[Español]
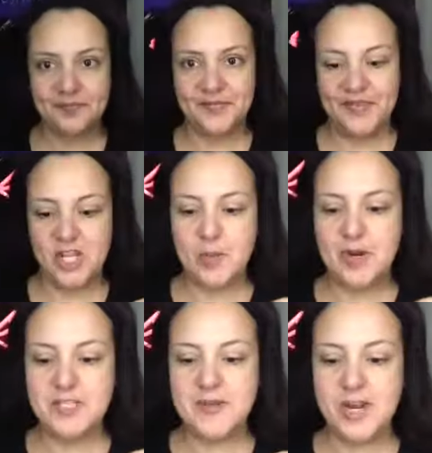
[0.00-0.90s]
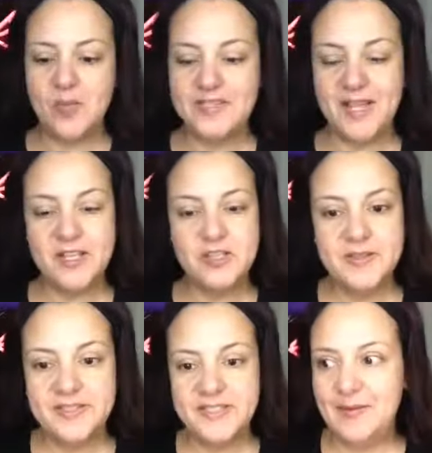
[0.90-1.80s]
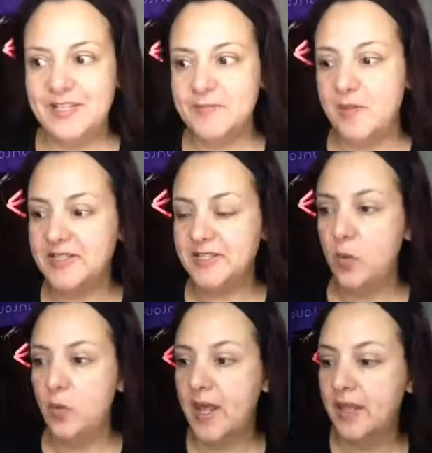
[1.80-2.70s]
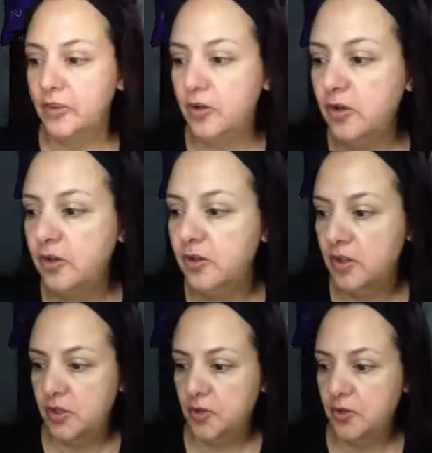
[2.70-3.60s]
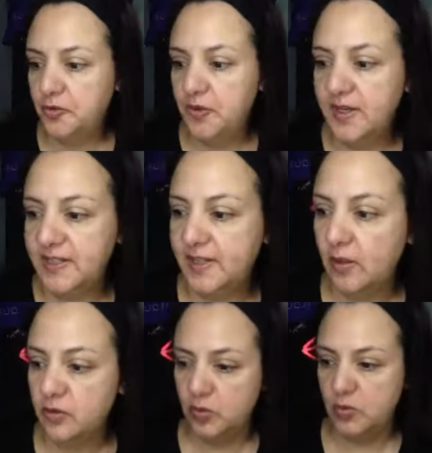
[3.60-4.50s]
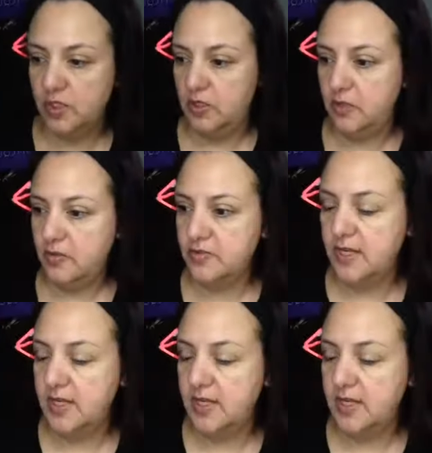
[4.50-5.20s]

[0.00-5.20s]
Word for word: ¿Cómo les va? ¿Cómo están? Soy Silvia, si me van saludando. Yo estoy en Estados Unidos, en